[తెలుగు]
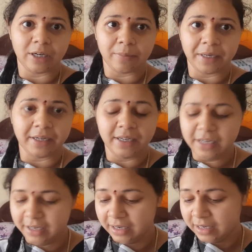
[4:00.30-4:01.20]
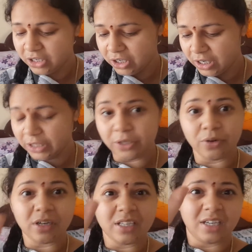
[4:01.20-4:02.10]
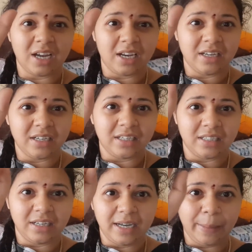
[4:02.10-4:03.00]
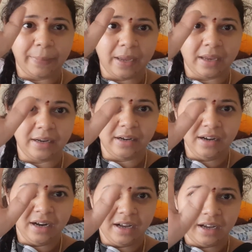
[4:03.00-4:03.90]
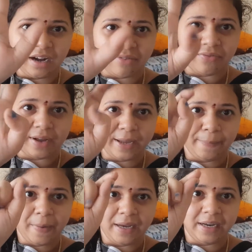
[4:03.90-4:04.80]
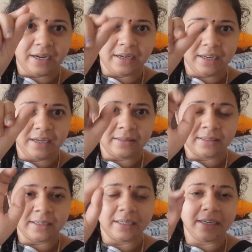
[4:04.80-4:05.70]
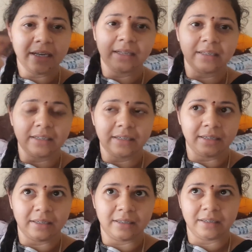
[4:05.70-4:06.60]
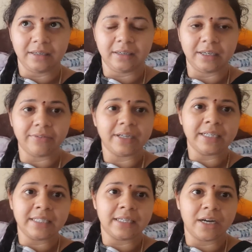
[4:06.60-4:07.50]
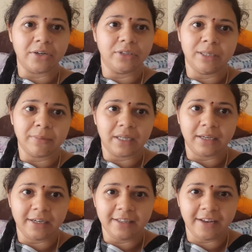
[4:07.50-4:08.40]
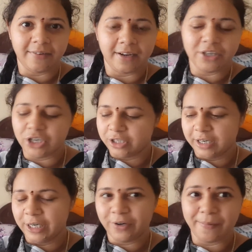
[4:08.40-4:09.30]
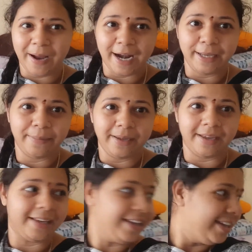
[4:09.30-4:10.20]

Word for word: ఉన్నామండి ఇంకా చేతులు కూడా చాలా ఇదిగా అయిపోయాయి రఫ్గా అయిపోయినాయండి ఏంటంటే అది లిక్విడ్ వేసి కడుగుతాం కదండి దానివల్ల చేతులన్నీ కూడా పాడైపోయాయి